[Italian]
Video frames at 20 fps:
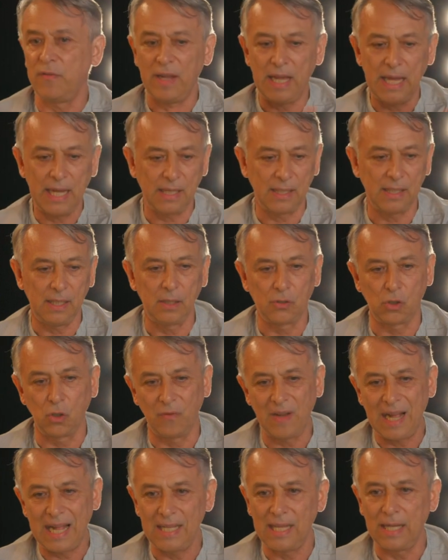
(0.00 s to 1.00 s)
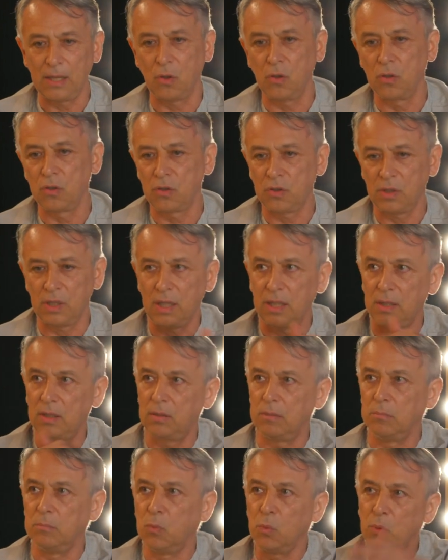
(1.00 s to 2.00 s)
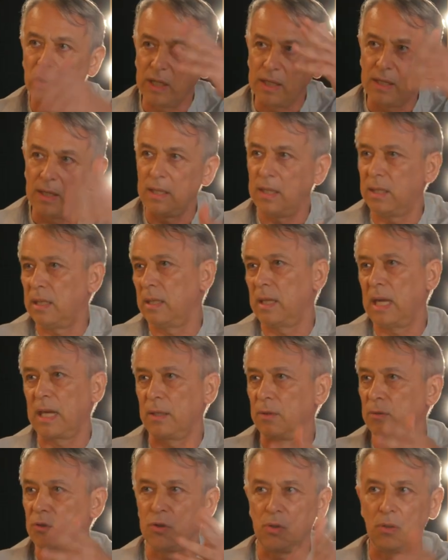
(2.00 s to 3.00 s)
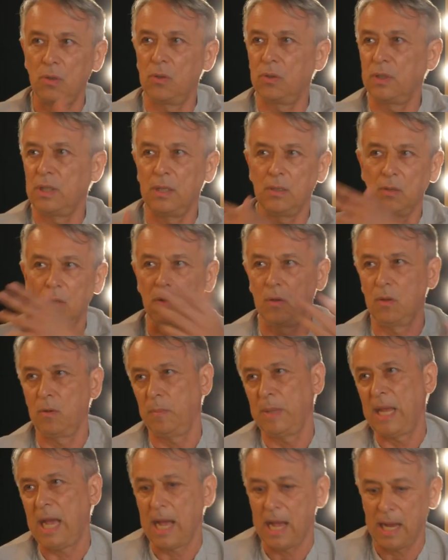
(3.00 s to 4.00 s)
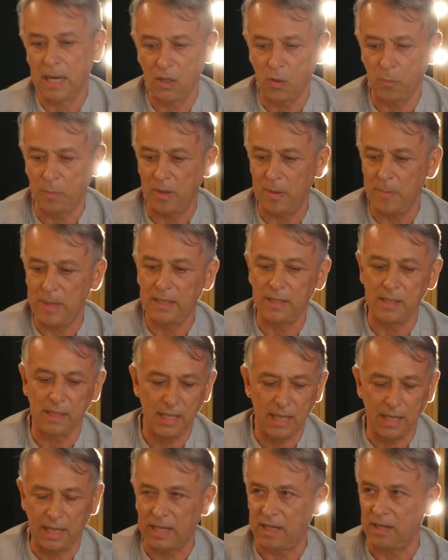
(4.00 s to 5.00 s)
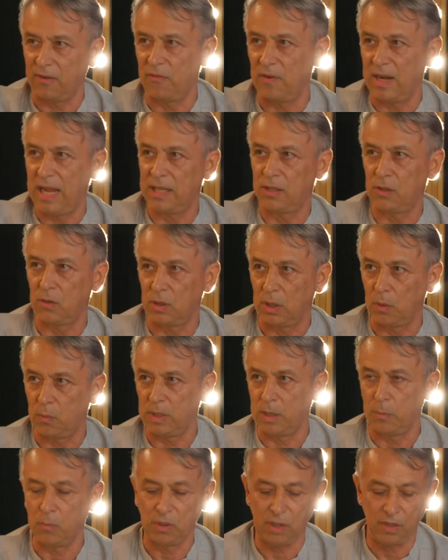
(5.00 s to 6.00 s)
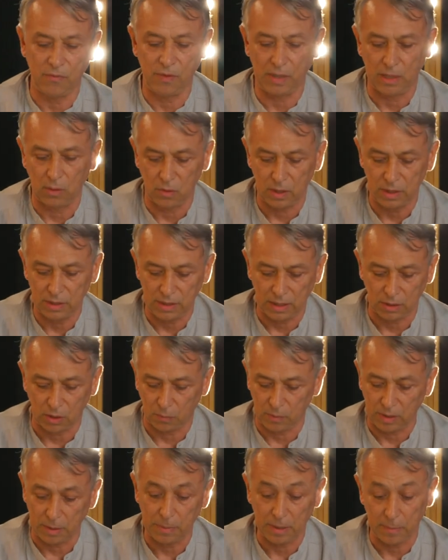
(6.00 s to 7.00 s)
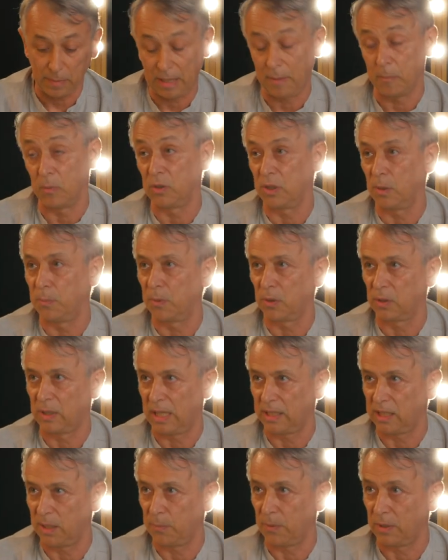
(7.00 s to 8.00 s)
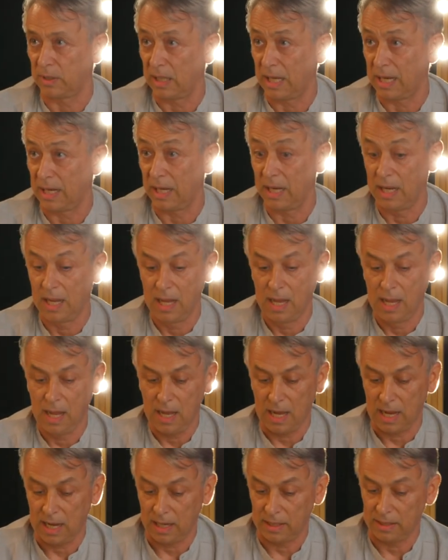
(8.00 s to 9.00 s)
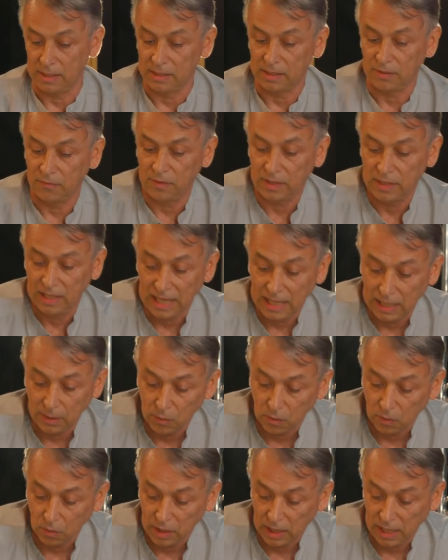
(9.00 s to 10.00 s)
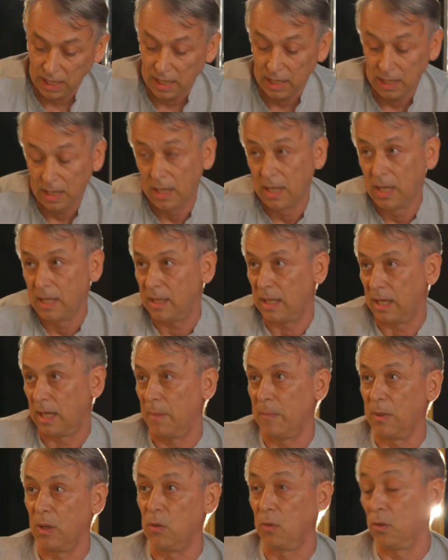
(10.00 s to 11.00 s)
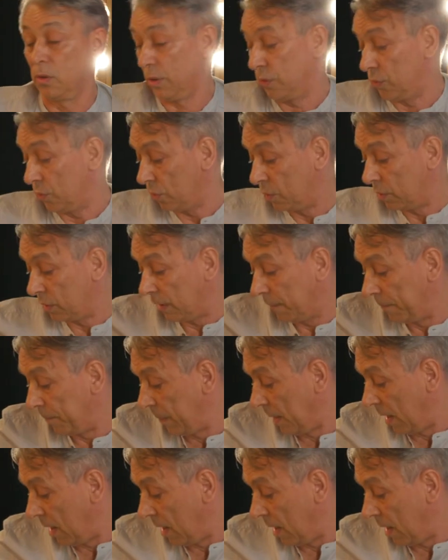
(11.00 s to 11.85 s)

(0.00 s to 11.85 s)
verdi, tovaglie rosse, muri arancioni o bianchi, o pavimenti neri che riflettono e quindi modificano l'assetto, quindi per me è molto importante poi andare a identificare quello che è la gamma colore giusta.